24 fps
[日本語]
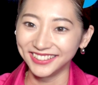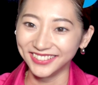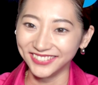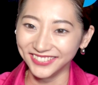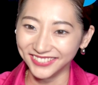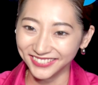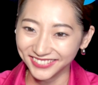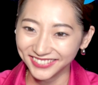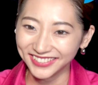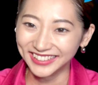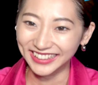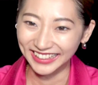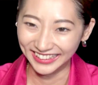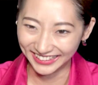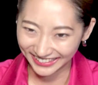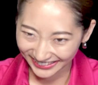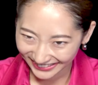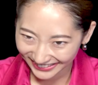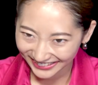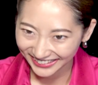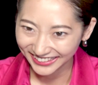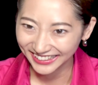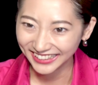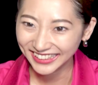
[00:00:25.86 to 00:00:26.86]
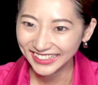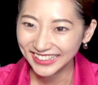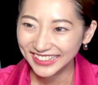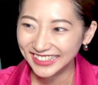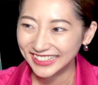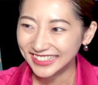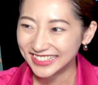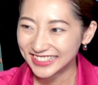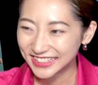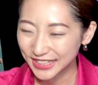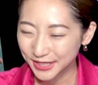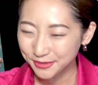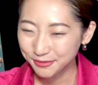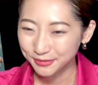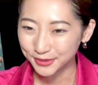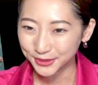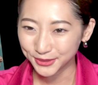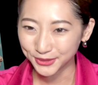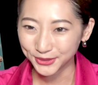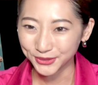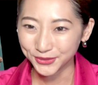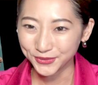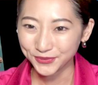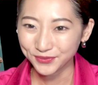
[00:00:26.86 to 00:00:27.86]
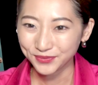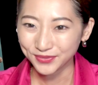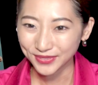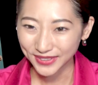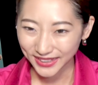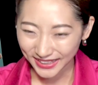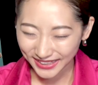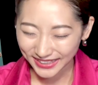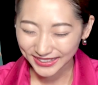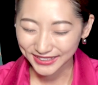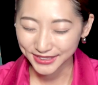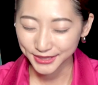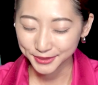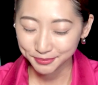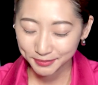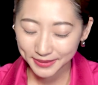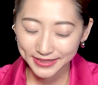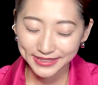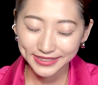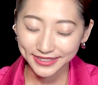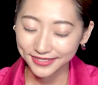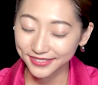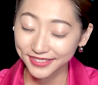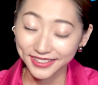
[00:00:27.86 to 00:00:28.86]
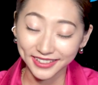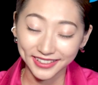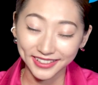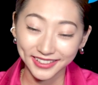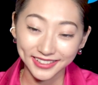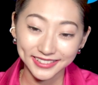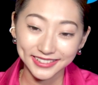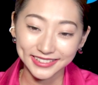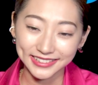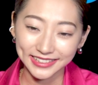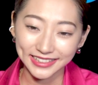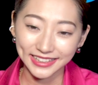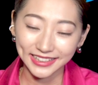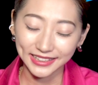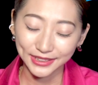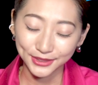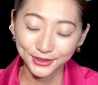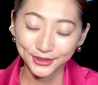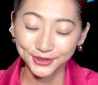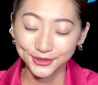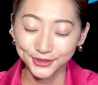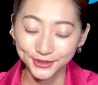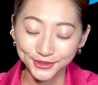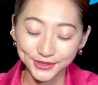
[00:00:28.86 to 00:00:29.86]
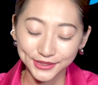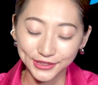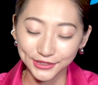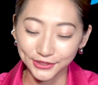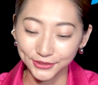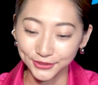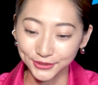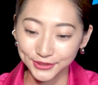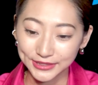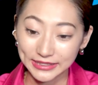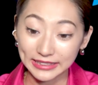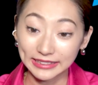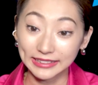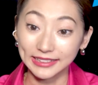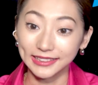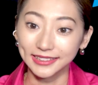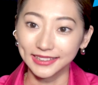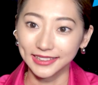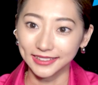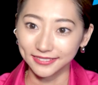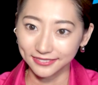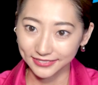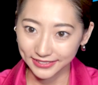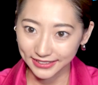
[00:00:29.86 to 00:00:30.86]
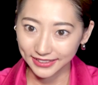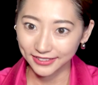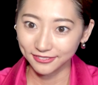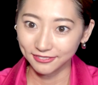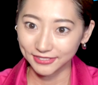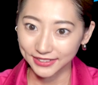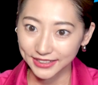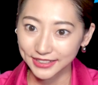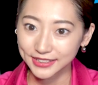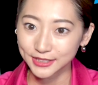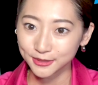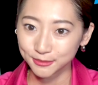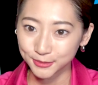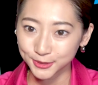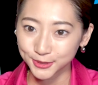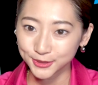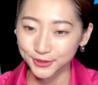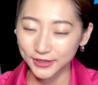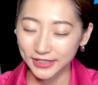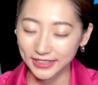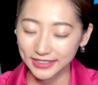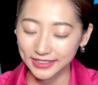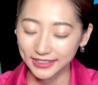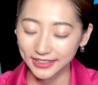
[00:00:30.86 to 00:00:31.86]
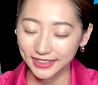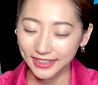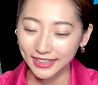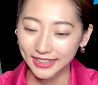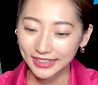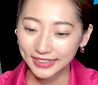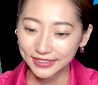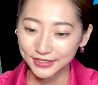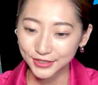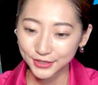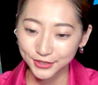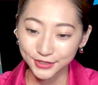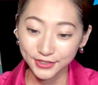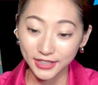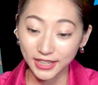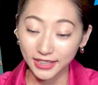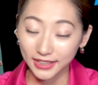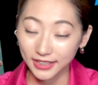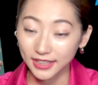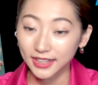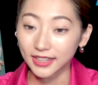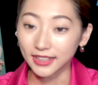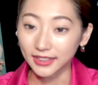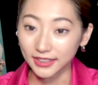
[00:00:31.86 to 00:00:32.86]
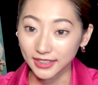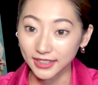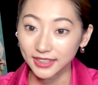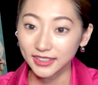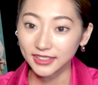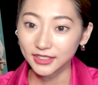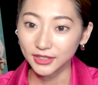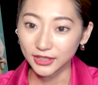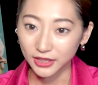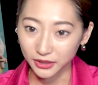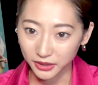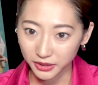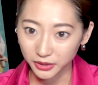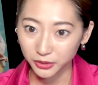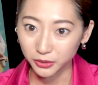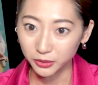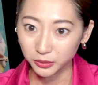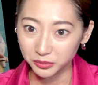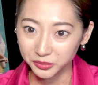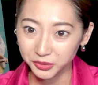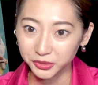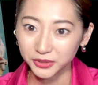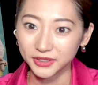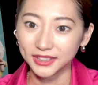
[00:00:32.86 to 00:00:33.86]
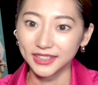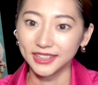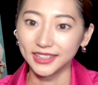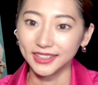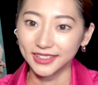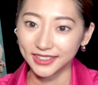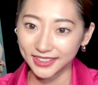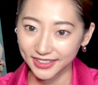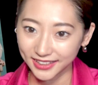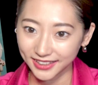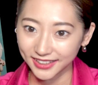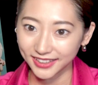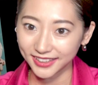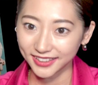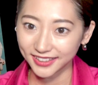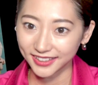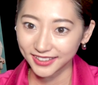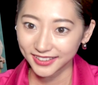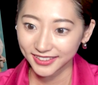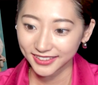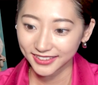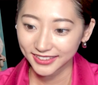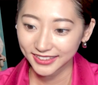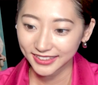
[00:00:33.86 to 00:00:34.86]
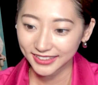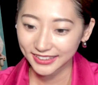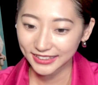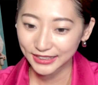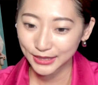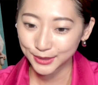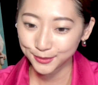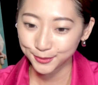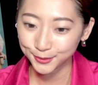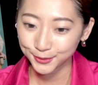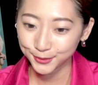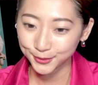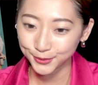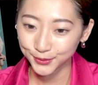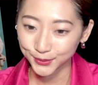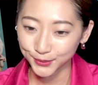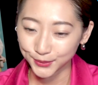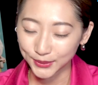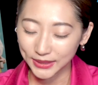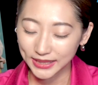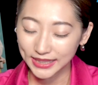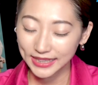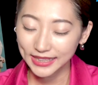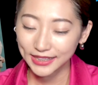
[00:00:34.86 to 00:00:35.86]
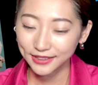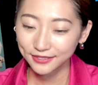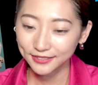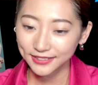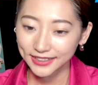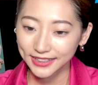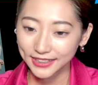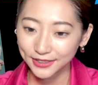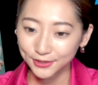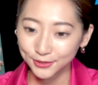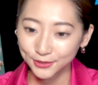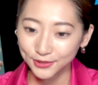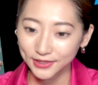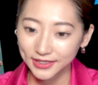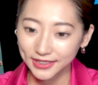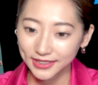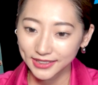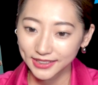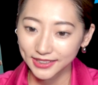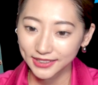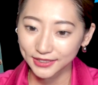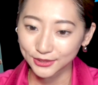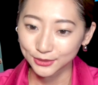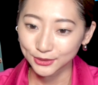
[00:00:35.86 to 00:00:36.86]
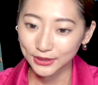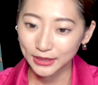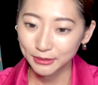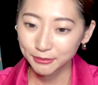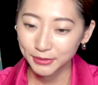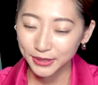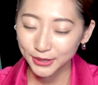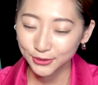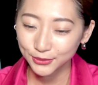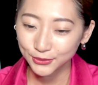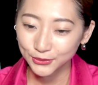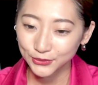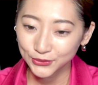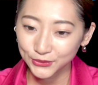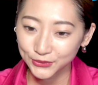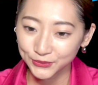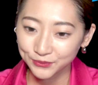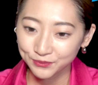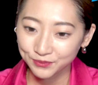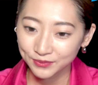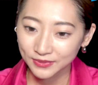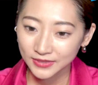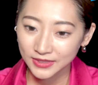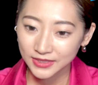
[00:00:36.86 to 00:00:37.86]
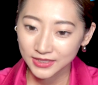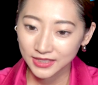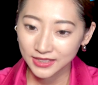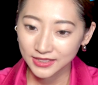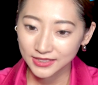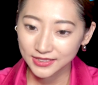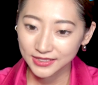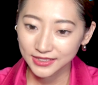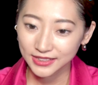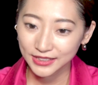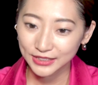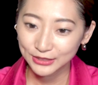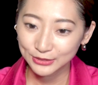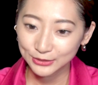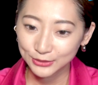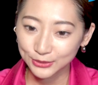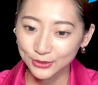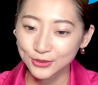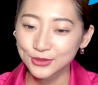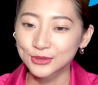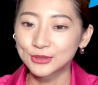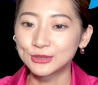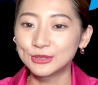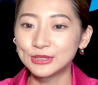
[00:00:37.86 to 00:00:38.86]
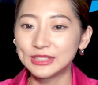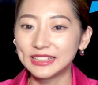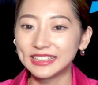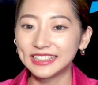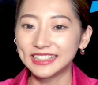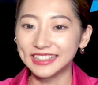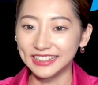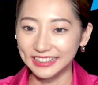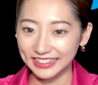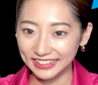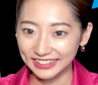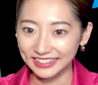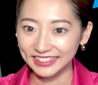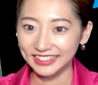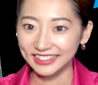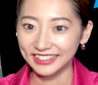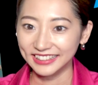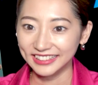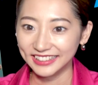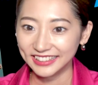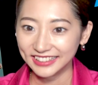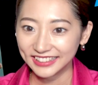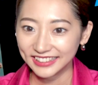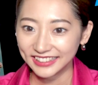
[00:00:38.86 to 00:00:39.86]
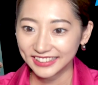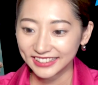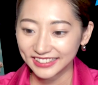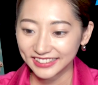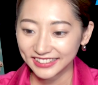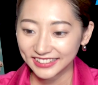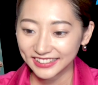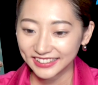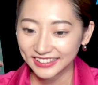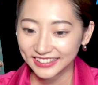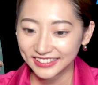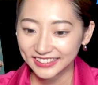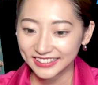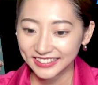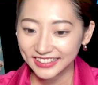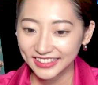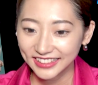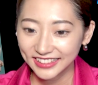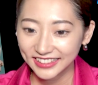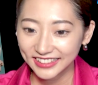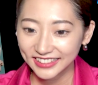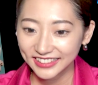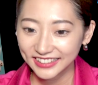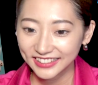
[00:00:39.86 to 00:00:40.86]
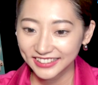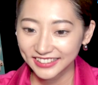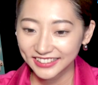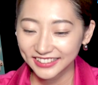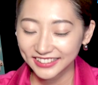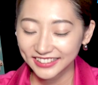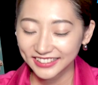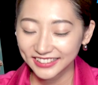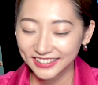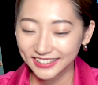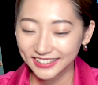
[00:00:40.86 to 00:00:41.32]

というか全部、はい、スペシャルな感じでいくっておっしゃってたので私もそれに続けたらなって思っていてでもこの映画の台本がドラマの撮影の途中に来てで